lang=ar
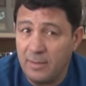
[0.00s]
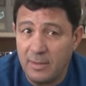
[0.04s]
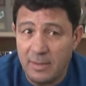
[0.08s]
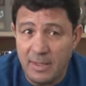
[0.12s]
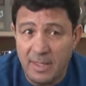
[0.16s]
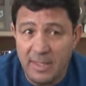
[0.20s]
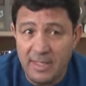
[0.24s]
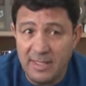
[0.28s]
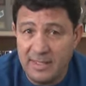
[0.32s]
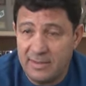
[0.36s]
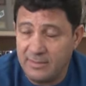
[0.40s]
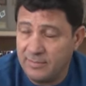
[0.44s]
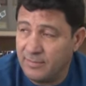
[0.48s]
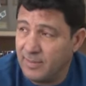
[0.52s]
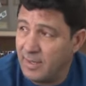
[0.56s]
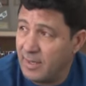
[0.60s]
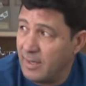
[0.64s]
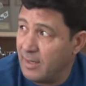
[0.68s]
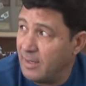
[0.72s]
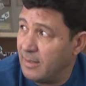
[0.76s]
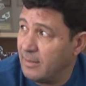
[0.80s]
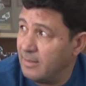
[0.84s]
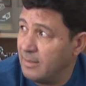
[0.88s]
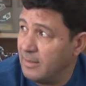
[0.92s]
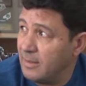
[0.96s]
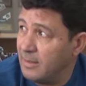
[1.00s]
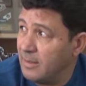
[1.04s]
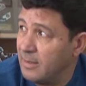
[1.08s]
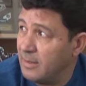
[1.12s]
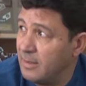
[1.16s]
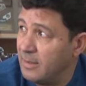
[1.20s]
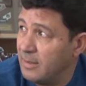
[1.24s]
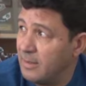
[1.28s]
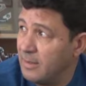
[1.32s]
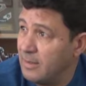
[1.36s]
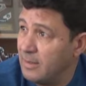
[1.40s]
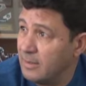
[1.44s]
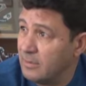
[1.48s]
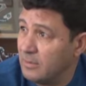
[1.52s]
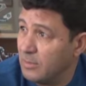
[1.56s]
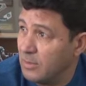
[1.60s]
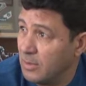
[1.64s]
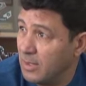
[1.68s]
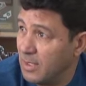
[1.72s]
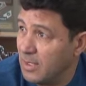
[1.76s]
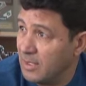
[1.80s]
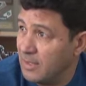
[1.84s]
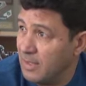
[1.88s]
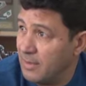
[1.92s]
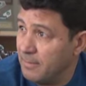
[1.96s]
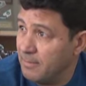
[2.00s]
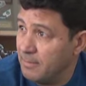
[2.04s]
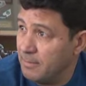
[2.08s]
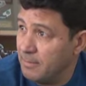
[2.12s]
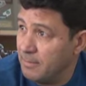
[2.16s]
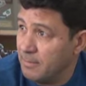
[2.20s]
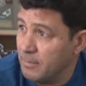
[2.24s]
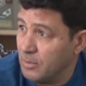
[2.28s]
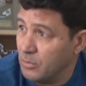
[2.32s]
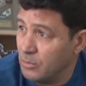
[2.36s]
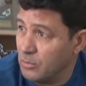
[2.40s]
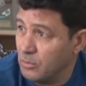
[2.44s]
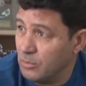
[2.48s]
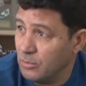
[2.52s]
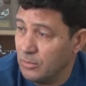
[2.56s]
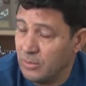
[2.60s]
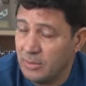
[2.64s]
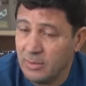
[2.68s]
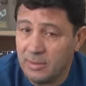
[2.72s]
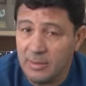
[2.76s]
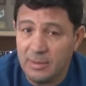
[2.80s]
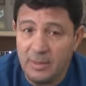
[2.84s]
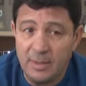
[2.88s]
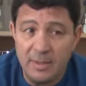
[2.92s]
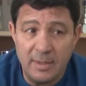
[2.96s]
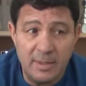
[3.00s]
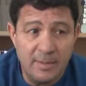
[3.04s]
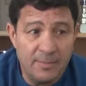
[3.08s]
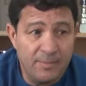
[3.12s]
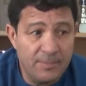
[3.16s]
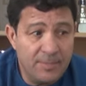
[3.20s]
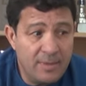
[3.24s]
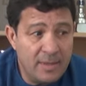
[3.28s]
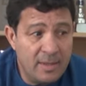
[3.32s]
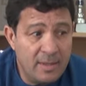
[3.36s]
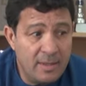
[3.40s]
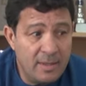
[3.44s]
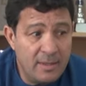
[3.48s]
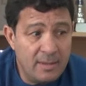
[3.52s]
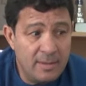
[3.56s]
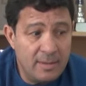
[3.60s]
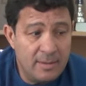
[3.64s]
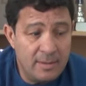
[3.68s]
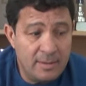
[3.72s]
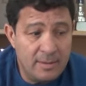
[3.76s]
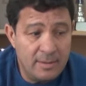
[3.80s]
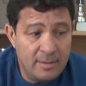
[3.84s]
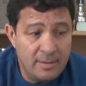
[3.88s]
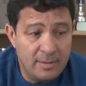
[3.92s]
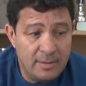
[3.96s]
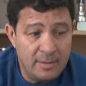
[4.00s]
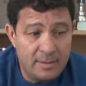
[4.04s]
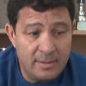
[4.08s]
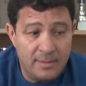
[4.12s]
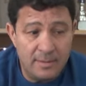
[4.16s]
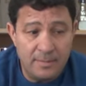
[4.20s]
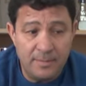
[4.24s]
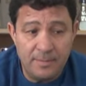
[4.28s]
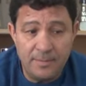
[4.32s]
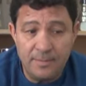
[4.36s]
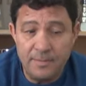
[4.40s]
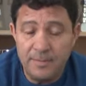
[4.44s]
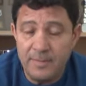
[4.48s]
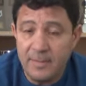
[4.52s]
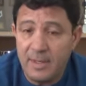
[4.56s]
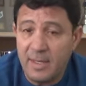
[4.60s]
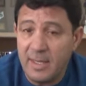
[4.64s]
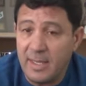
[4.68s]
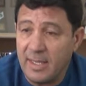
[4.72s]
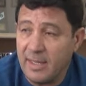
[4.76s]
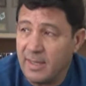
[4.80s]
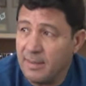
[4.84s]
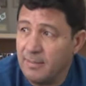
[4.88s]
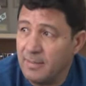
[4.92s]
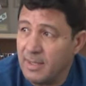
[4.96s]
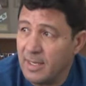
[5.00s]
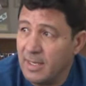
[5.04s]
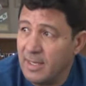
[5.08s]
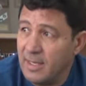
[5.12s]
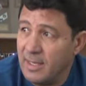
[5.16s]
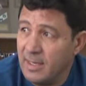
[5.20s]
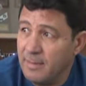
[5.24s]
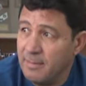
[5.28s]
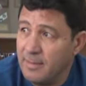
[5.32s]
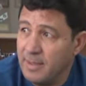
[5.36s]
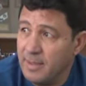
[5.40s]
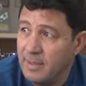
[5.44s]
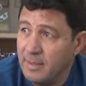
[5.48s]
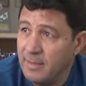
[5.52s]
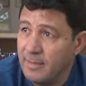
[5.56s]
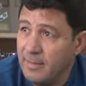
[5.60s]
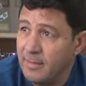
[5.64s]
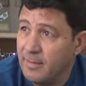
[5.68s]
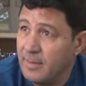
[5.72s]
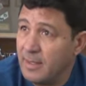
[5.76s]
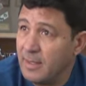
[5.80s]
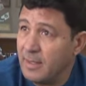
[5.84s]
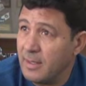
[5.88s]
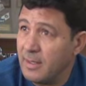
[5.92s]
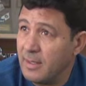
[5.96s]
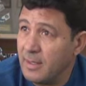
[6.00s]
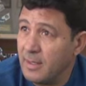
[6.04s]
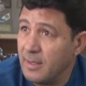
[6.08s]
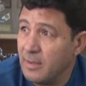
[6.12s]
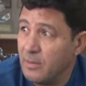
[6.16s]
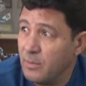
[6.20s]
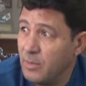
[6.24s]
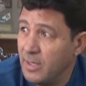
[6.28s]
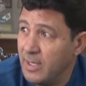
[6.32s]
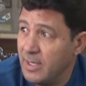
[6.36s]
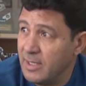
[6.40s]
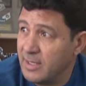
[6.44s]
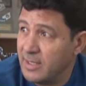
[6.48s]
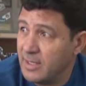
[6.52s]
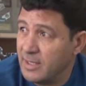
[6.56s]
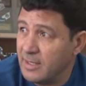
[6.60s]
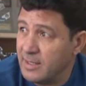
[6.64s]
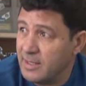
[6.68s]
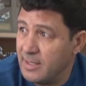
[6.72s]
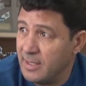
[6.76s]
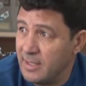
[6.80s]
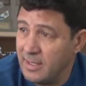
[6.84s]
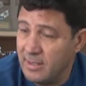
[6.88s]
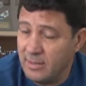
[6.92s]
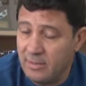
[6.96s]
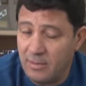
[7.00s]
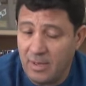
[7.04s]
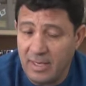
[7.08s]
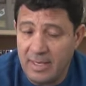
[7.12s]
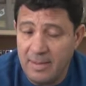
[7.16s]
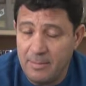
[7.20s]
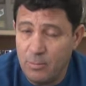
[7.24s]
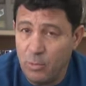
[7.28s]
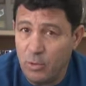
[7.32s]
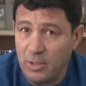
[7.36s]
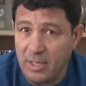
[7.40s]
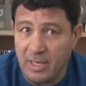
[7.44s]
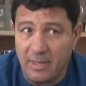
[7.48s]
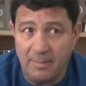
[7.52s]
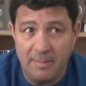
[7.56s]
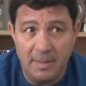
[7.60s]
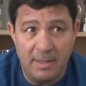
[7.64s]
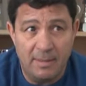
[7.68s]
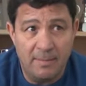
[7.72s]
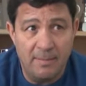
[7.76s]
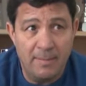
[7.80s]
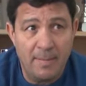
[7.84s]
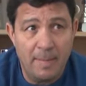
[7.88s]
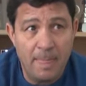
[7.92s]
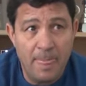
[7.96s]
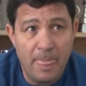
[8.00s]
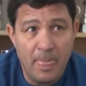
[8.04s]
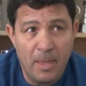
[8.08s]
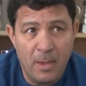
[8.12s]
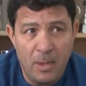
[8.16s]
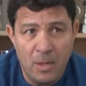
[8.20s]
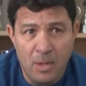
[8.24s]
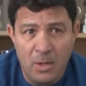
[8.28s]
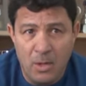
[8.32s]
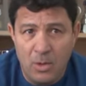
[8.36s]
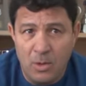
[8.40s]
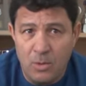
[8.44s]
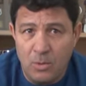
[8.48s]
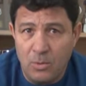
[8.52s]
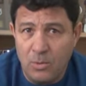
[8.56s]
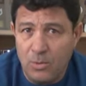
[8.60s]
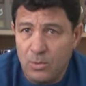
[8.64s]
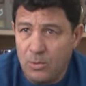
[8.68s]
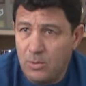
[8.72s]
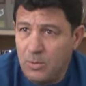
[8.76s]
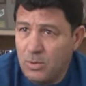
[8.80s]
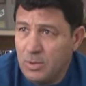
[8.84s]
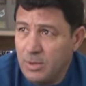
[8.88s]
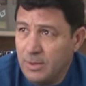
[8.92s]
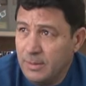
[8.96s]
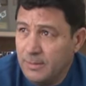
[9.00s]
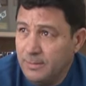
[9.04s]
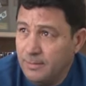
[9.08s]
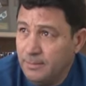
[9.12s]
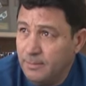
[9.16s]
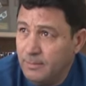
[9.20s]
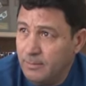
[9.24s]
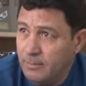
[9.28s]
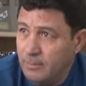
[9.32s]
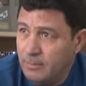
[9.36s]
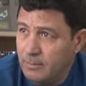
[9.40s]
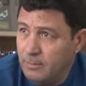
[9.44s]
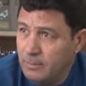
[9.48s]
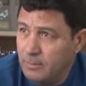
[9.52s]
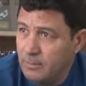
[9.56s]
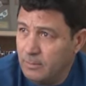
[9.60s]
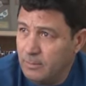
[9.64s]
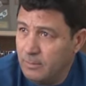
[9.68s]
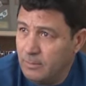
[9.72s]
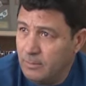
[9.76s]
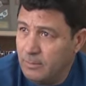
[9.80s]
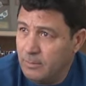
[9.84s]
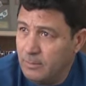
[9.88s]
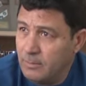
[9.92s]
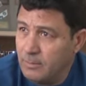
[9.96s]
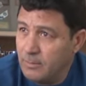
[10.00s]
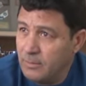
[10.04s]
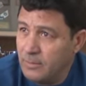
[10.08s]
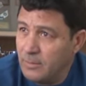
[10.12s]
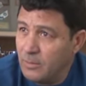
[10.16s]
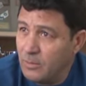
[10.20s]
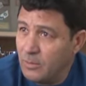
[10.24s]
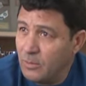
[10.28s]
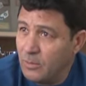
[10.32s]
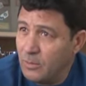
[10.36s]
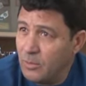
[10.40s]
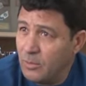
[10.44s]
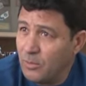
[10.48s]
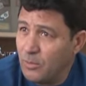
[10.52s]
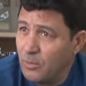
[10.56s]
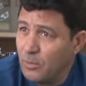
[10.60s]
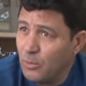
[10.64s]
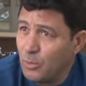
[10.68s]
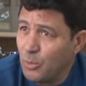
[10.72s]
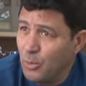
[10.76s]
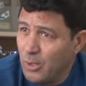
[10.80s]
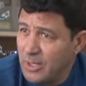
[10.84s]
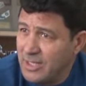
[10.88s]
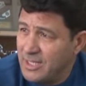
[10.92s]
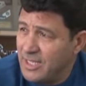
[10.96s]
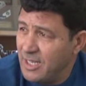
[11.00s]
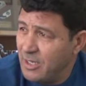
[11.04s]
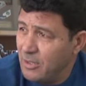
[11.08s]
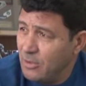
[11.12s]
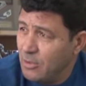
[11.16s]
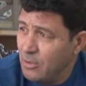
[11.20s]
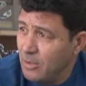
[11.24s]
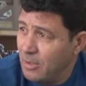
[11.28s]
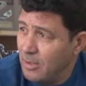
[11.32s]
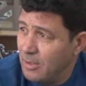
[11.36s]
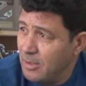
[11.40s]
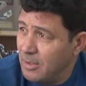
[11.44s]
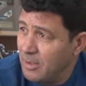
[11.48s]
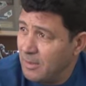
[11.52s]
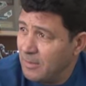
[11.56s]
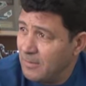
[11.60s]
رئيس فرع كرة القدم موجود آه، هيثم الغلابي آه، وانا شخصيا وعلي بوكلبة والرؤساء الكل